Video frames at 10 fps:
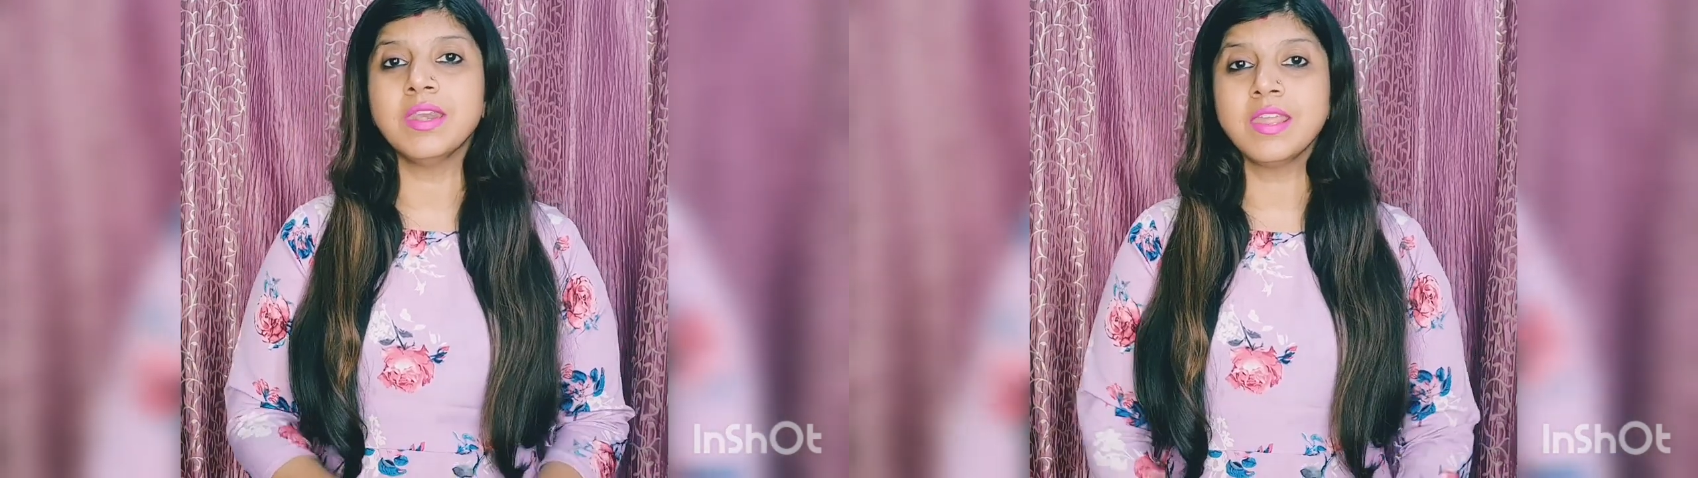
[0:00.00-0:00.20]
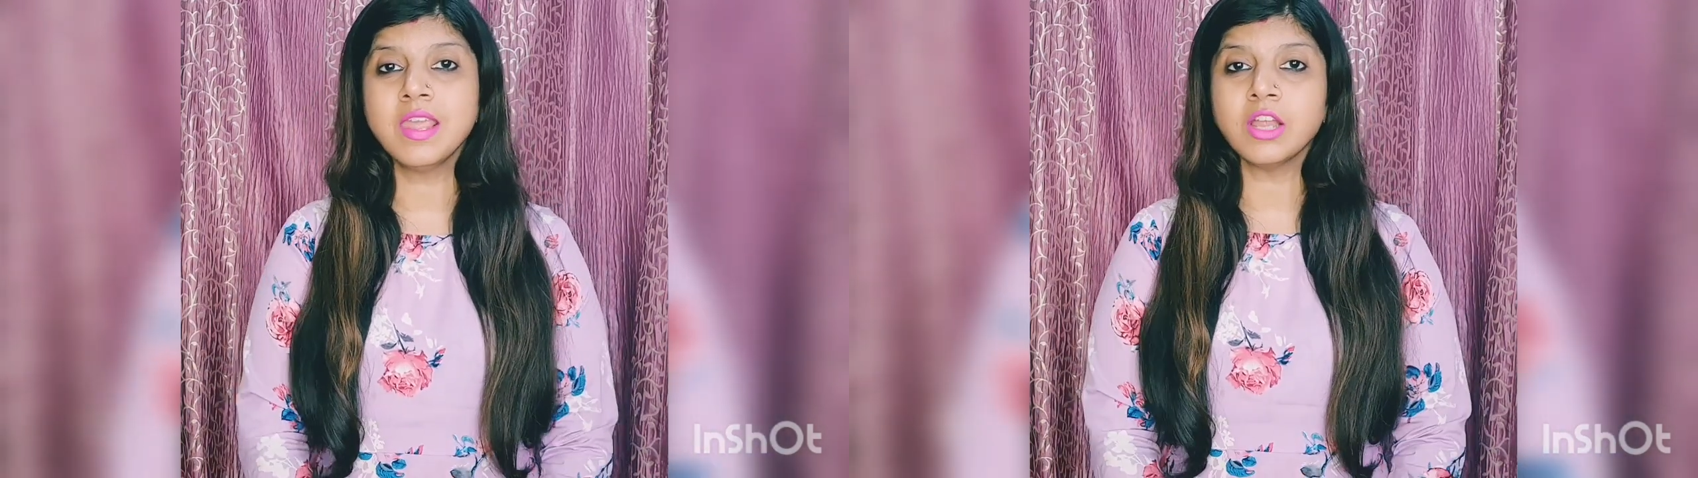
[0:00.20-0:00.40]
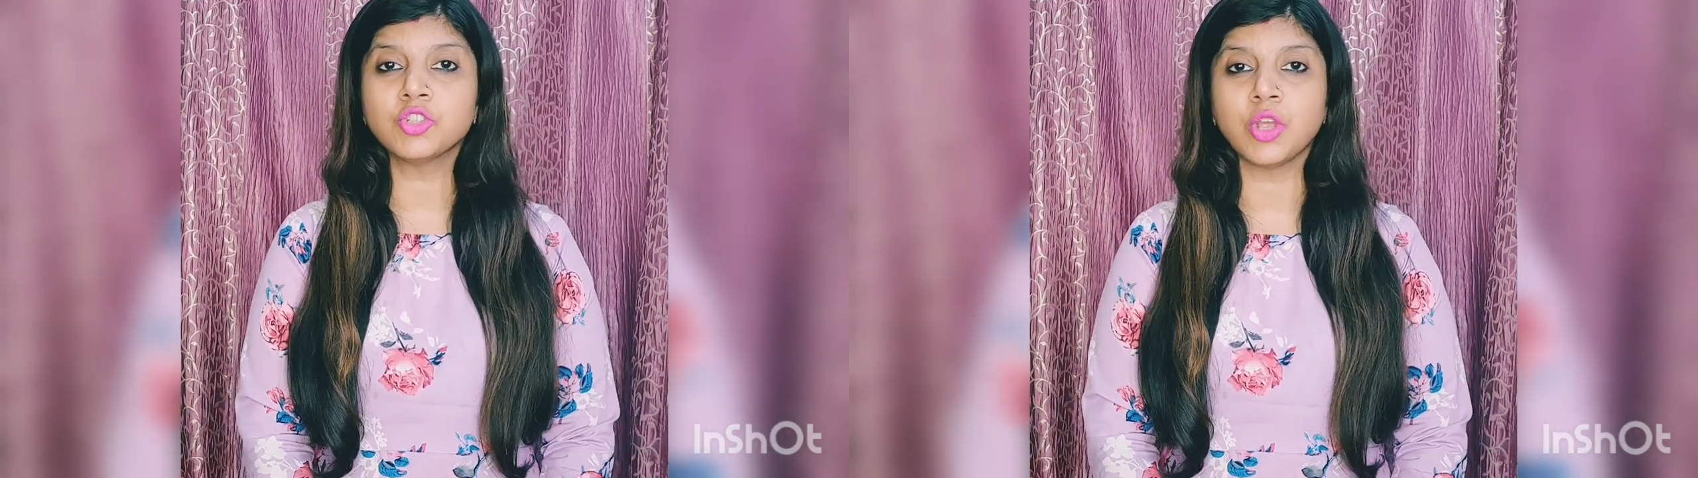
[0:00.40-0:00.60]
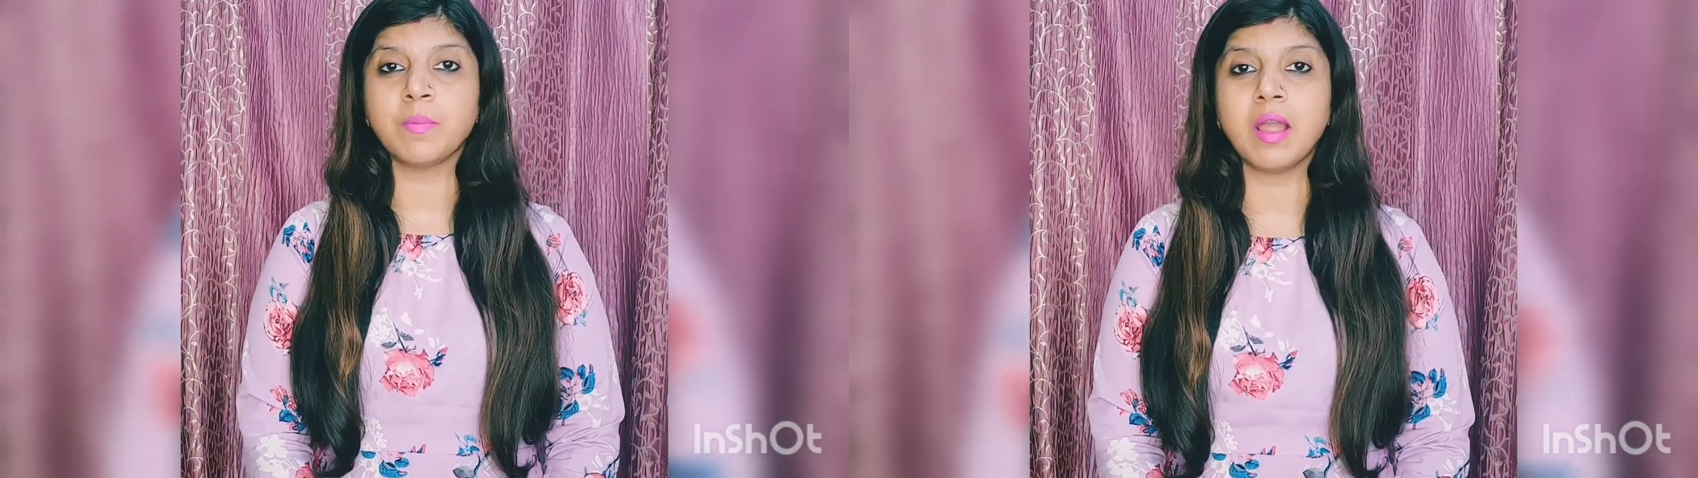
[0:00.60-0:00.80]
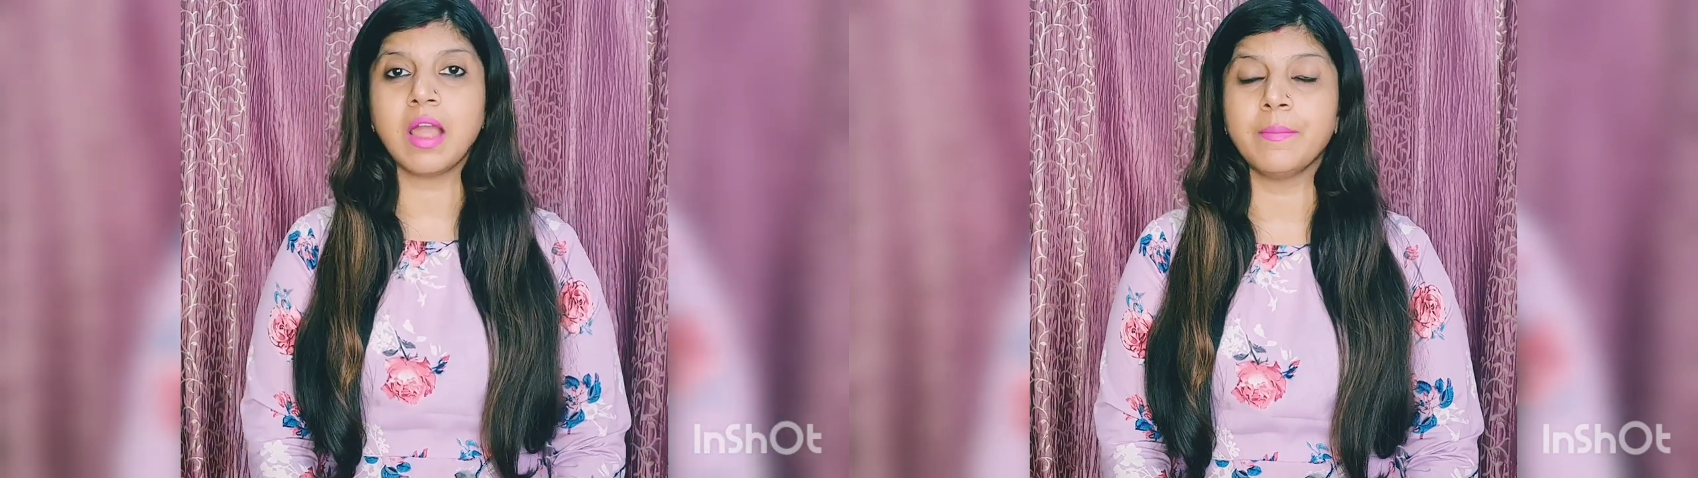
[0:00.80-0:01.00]
निया
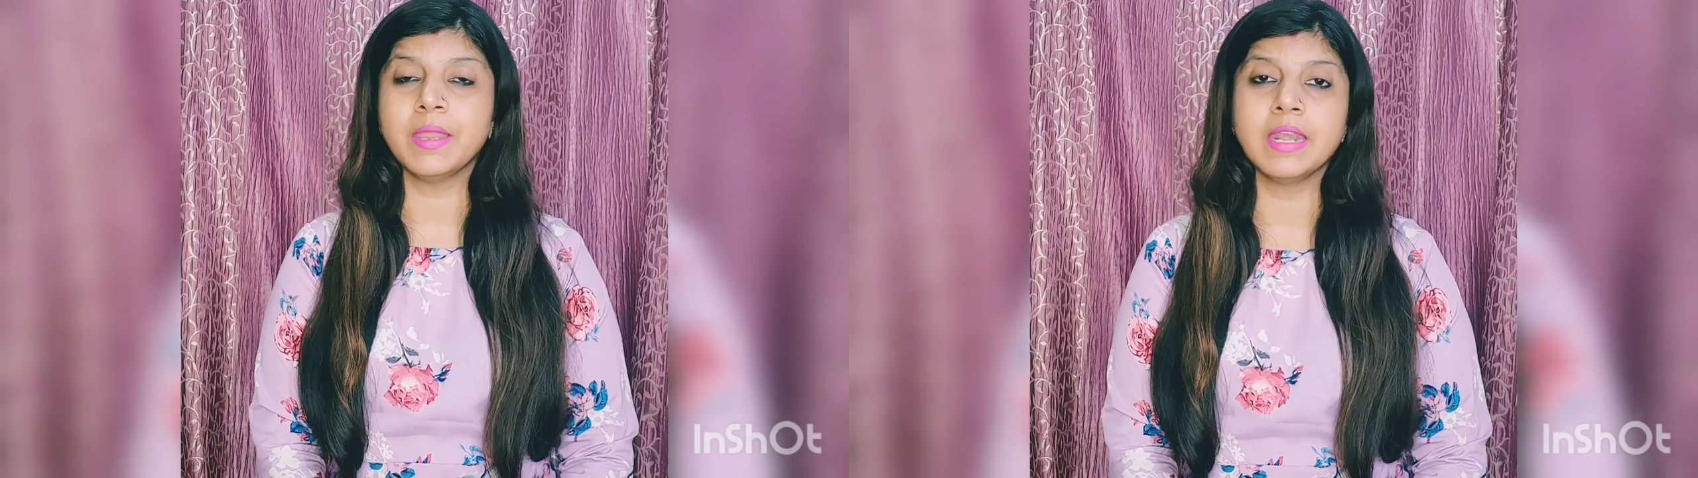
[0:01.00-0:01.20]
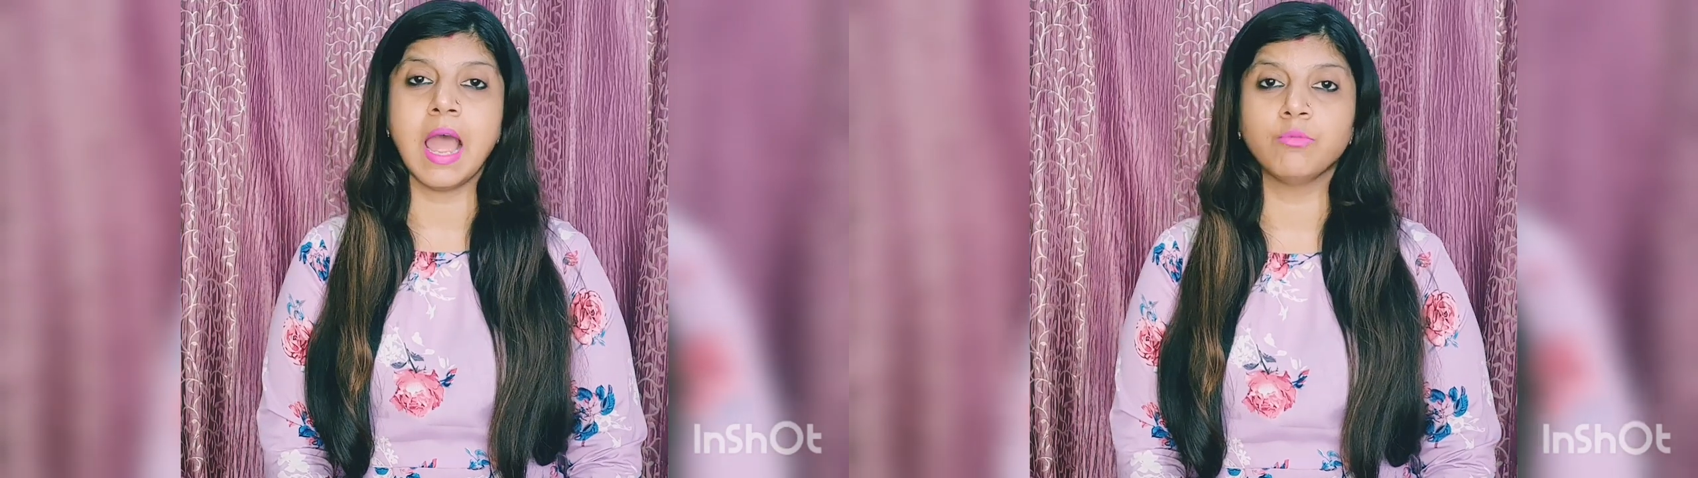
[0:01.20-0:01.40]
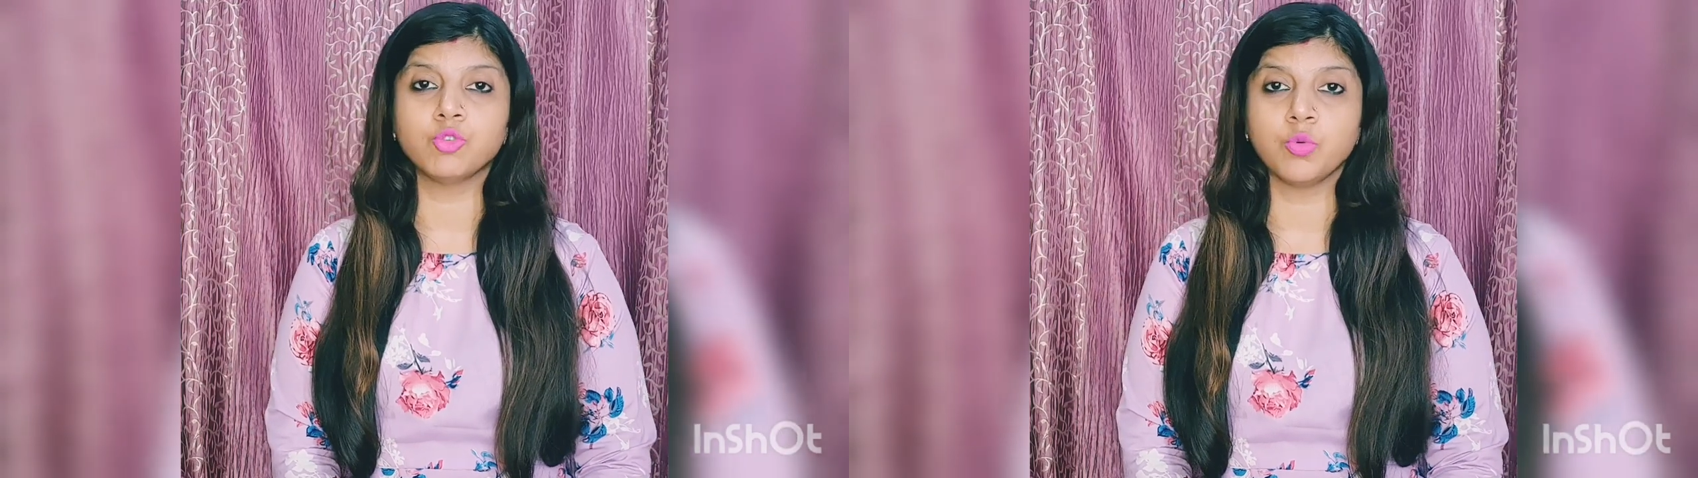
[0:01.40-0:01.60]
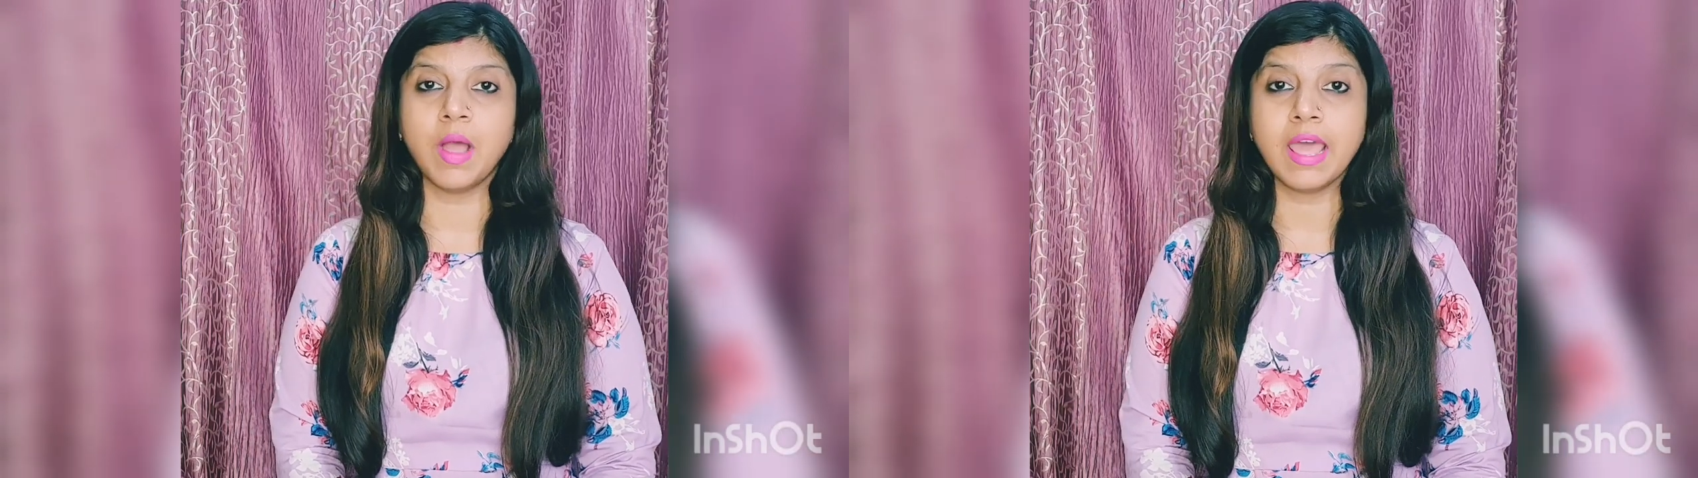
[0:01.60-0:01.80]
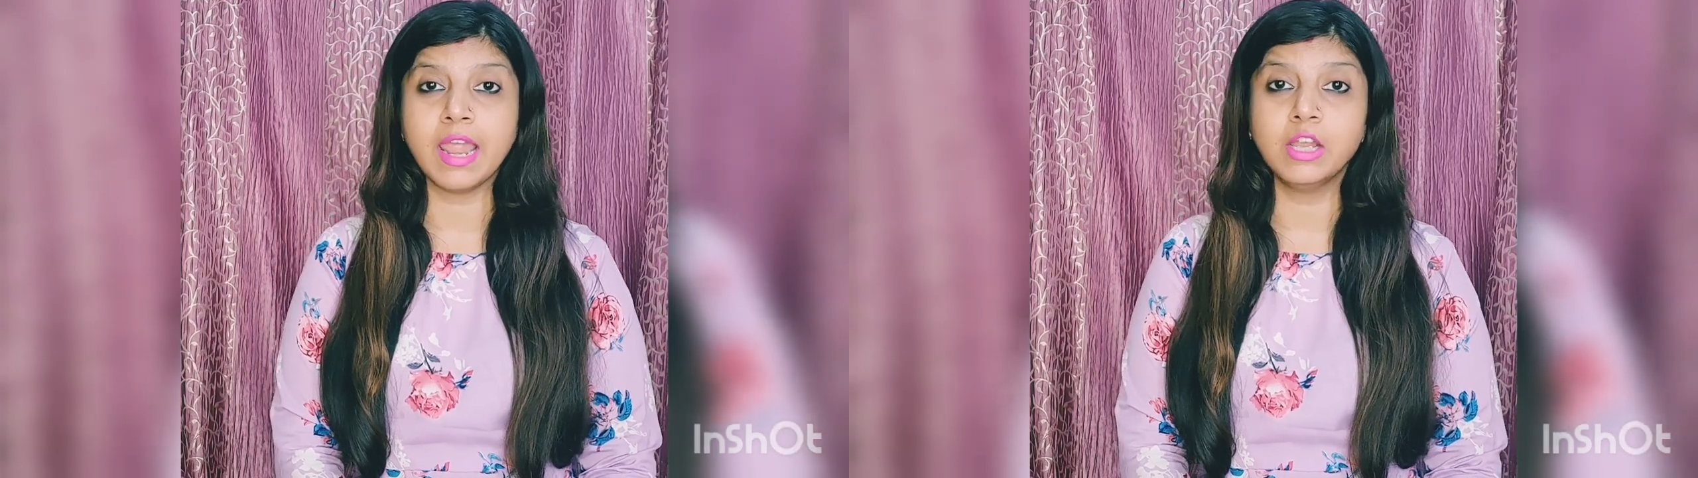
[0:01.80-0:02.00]
शर्मा का भी नाम
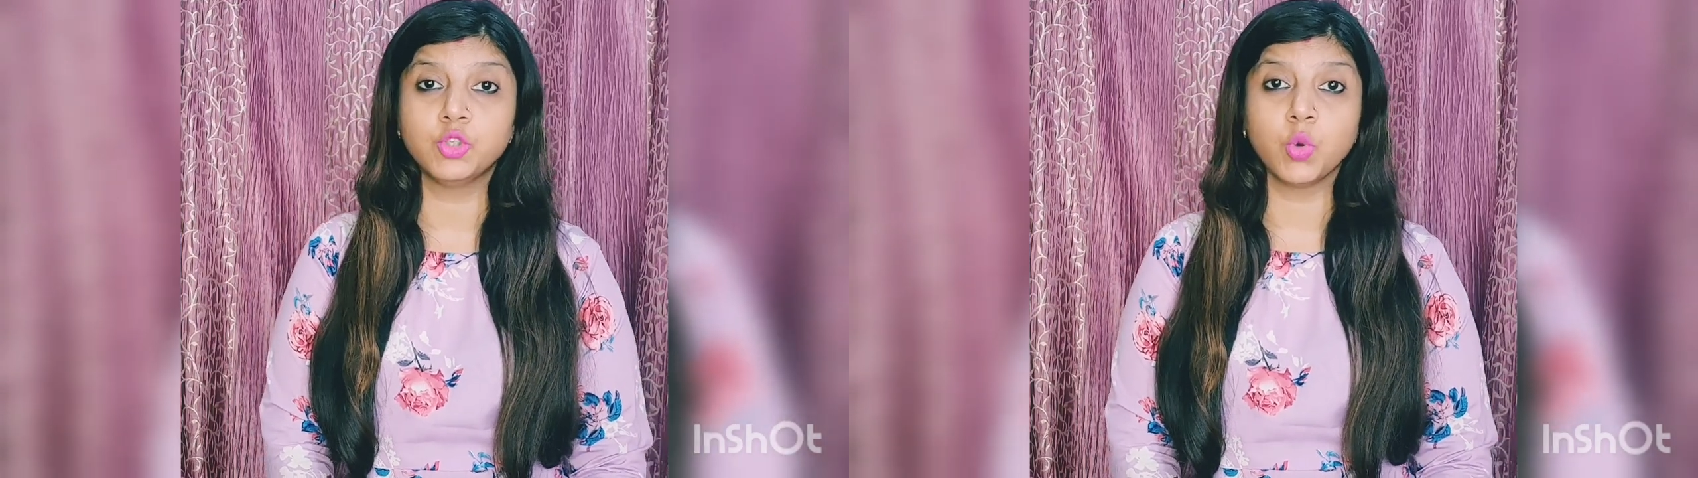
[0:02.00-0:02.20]
शुमार है